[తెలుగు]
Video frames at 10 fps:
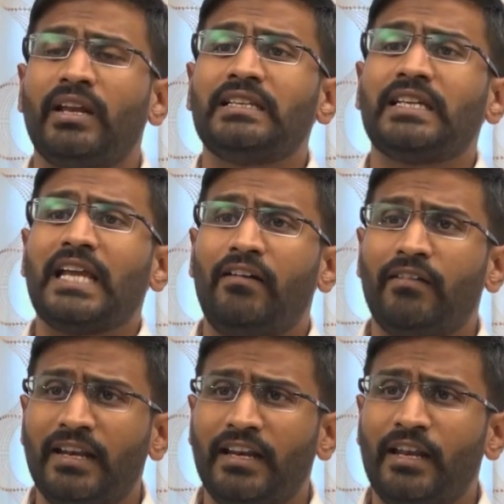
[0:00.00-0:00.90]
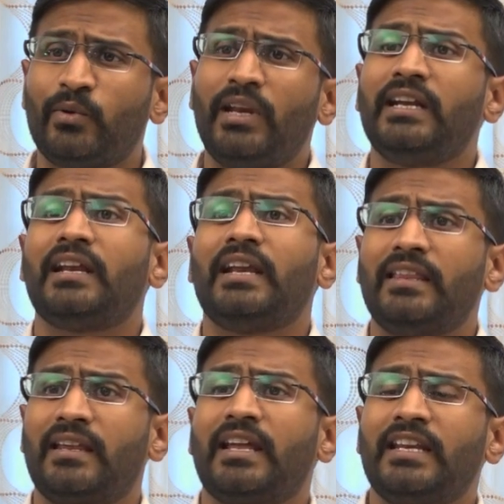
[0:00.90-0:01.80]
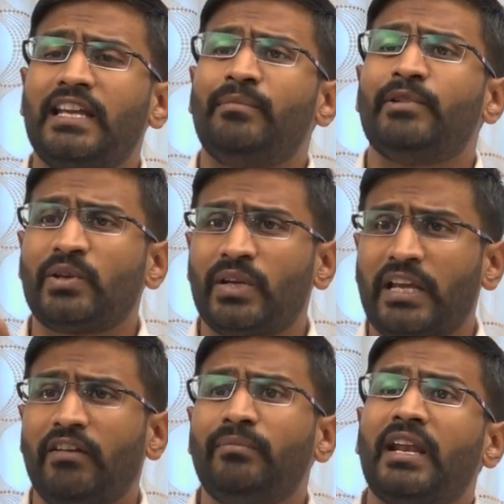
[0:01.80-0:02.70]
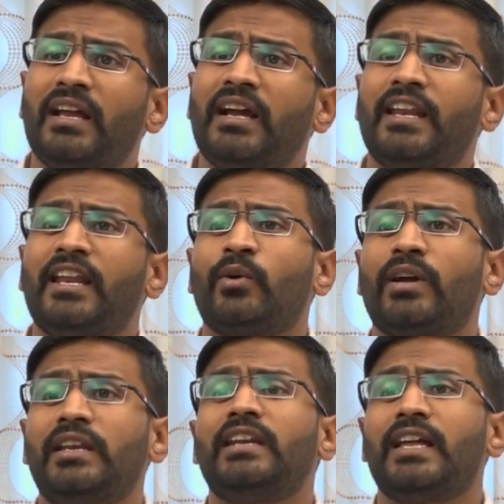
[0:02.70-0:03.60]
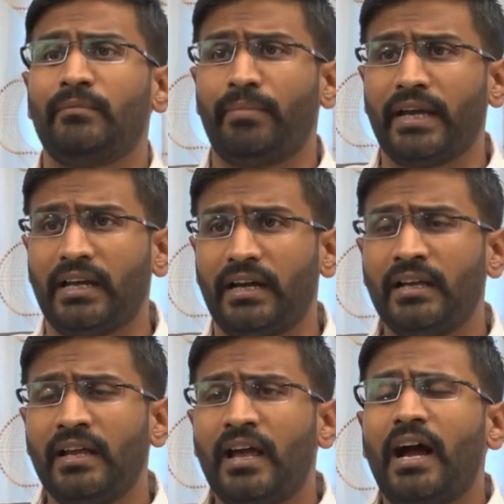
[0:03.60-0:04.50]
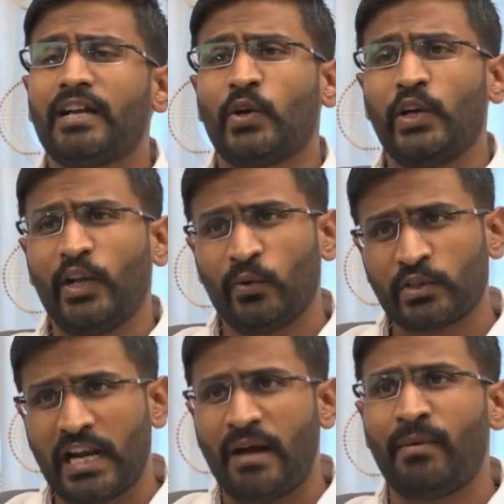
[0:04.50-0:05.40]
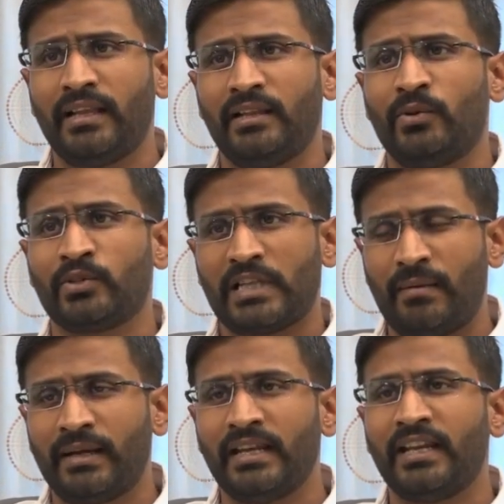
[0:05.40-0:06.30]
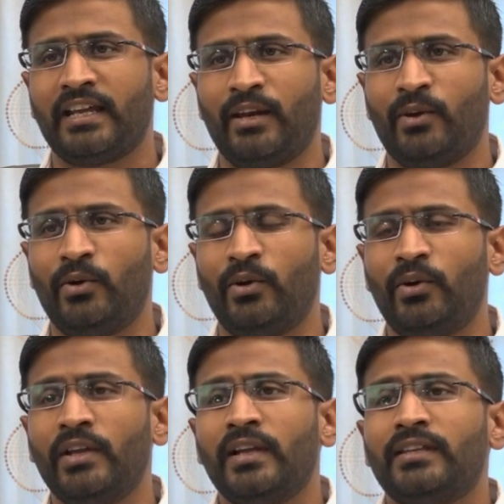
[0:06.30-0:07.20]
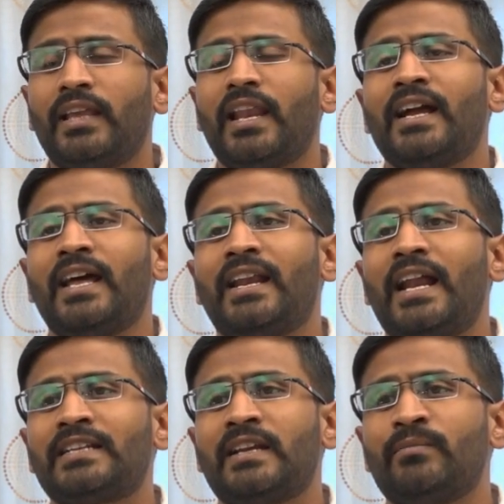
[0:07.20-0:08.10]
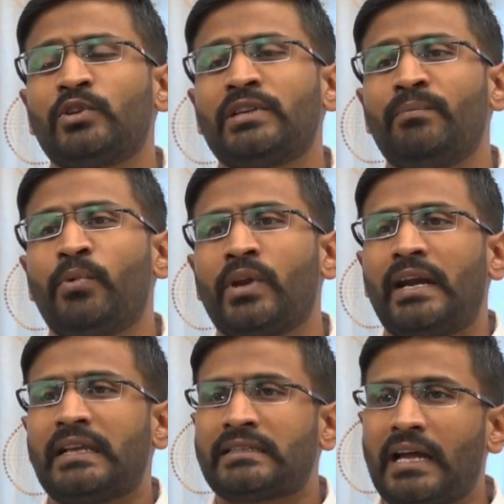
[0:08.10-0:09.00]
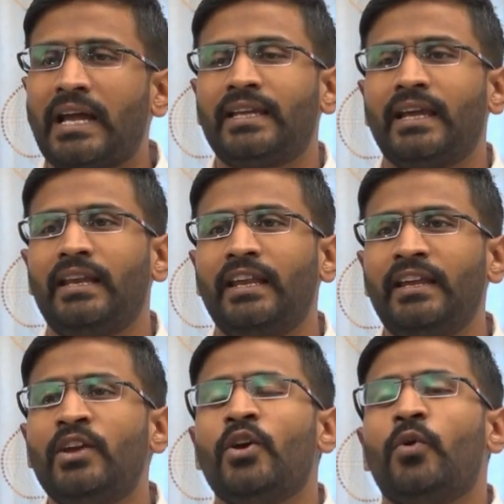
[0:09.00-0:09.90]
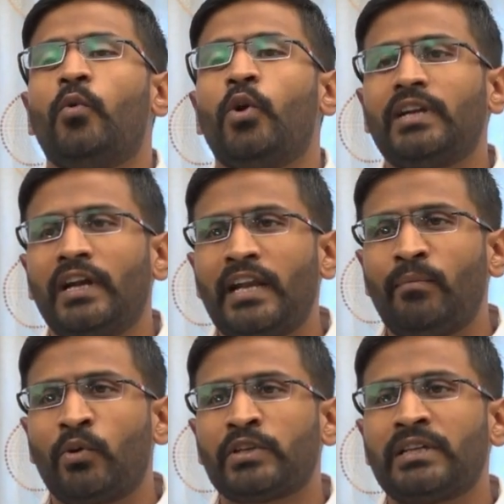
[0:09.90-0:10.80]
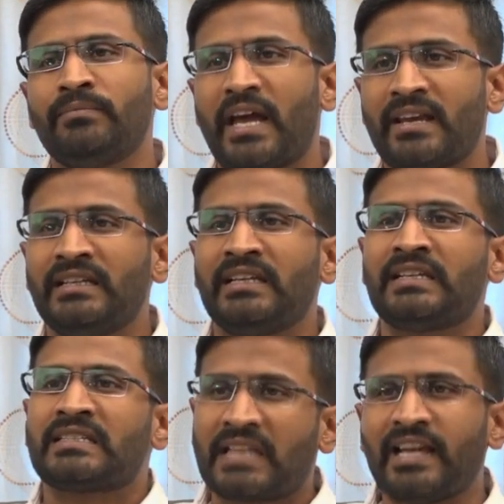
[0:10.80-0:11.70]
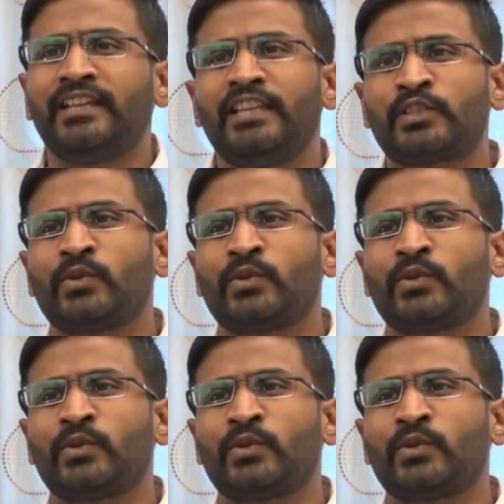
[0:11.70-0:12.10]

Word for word: లేకుండా రాజకీయ అవగాహన లేకుండా ఈటలేందర్ గారిని గెలిపించారు కేవలం తెలంగాణ అనే ఒక నినాదం పైన అసంటి హుజరాబాద్ లో హుజరాబాద్ ఎన్నికల్లో తెలంగాణ రాష్ట్రం కోసం పోరాడే స్థాయికి వెళ్ళి ఓట్ల డబ్బు కోసం ధర్నా చేసే స్థాయికి